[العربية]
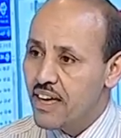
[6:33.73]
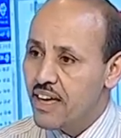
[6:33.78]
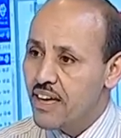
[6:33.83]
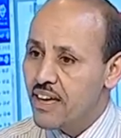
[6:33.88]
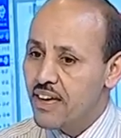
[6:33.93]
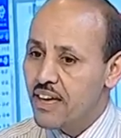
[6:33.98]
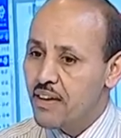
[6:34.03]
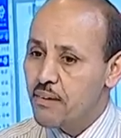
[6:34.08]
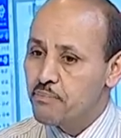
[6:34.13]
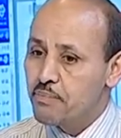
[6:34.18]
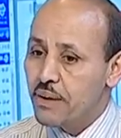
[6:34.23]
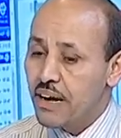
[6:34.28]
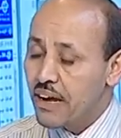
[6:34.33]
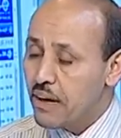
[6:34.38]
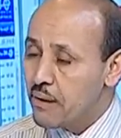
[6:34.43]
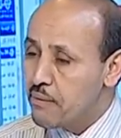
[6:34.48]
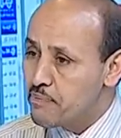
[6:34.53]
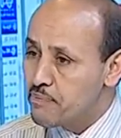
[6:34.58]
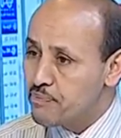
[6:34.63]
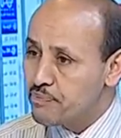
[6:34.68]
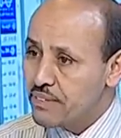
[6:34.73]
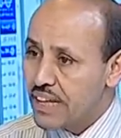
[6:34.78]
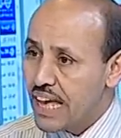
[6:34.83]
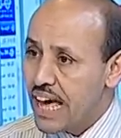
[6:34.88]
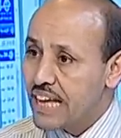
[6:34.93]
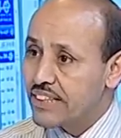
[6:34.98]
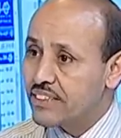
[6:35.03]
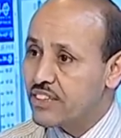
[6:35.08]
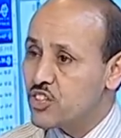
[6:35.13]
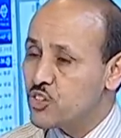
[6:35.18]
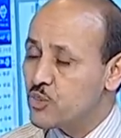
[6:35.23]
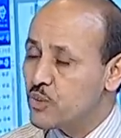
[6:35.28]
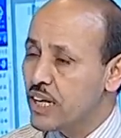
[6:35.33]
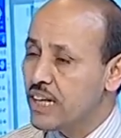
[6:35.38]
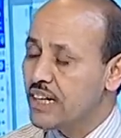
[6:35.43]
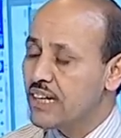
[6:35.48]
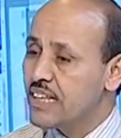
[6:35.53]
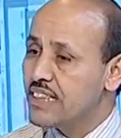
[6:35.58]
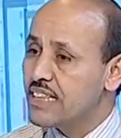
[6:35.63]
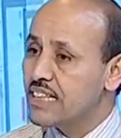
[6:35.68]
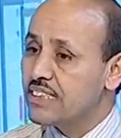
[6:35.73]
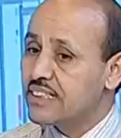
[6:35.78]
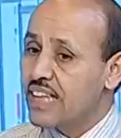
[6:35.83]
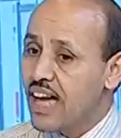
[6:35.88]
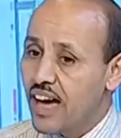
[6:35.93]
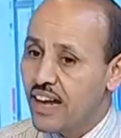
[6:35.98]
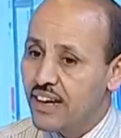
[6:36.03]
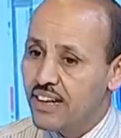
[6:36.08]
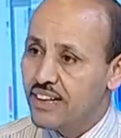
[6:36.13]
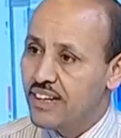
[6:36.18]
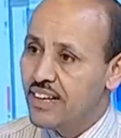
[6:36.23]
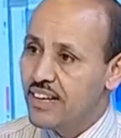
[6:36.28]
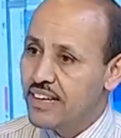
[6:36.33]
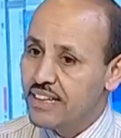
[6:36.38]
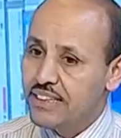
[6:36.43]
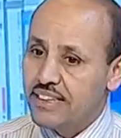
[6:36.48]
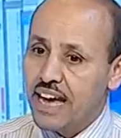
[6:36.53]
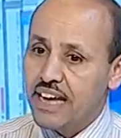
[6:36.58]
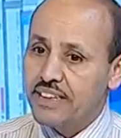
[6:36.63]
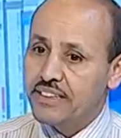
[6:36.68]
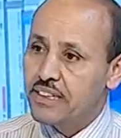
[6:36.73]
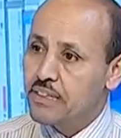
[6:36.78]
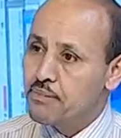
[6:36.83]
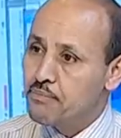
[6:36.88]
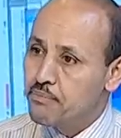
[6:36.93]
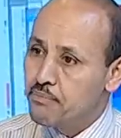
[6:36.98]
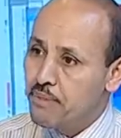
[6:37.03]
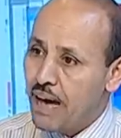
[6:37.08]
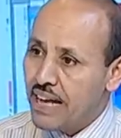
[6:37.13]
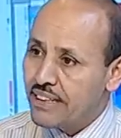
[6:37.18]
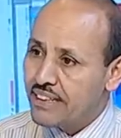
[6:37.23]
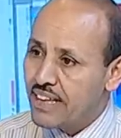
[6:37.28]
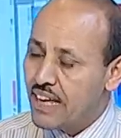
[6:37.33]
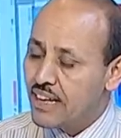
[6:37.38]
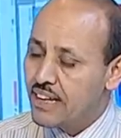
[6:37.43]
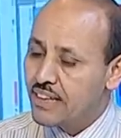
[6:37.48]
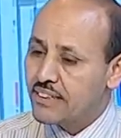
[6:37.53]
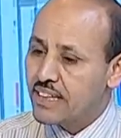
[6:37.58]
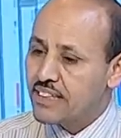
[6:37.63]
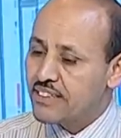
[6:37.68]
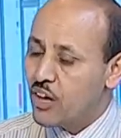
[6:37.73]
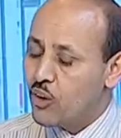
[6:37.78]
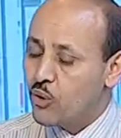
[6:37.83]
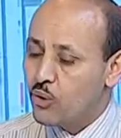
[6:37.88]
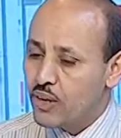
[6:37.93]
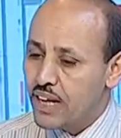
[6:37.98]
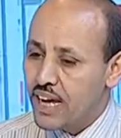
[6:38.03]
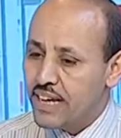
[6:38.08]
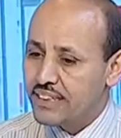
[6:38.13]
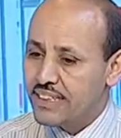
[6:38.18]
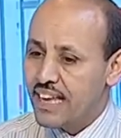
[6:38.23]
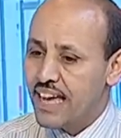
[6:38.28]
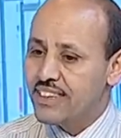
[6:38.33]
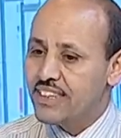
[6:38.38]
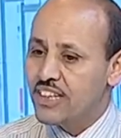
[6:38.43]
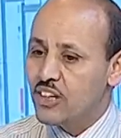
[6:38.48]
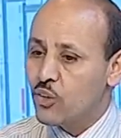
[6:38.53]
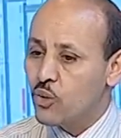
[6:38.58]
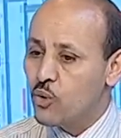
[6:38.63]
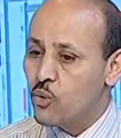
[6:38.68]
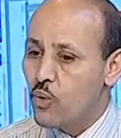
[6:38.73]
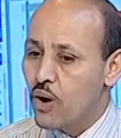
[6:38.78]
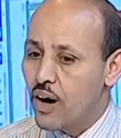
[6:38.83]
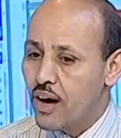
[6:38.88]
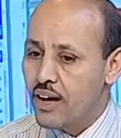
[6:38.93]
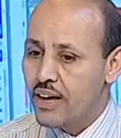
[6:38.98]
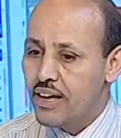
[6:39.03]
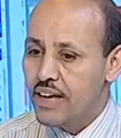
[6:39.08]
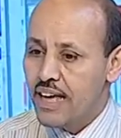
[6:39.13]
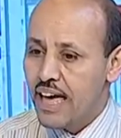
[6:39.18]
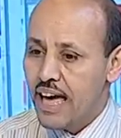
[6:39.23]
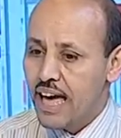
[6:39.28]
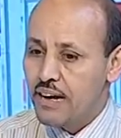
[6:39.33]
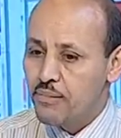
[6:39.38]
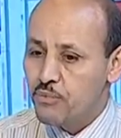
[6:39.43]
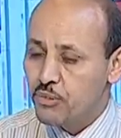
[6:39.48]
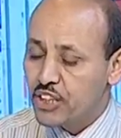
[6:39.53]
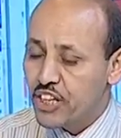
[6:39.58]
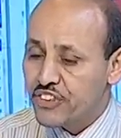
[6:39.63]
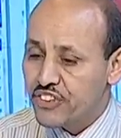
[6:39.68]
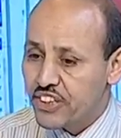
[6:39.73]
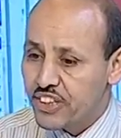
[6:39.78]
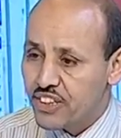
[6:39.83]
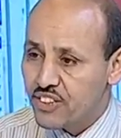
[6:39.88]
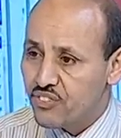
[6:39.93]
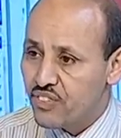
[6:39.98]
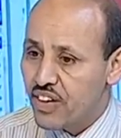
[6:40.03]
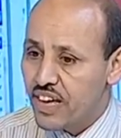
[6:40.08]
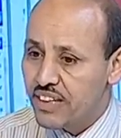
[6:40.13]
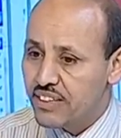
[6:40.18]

آه، برغم التشويه الذي طال يعني بعد تدخلات هذه القوى المتطرفة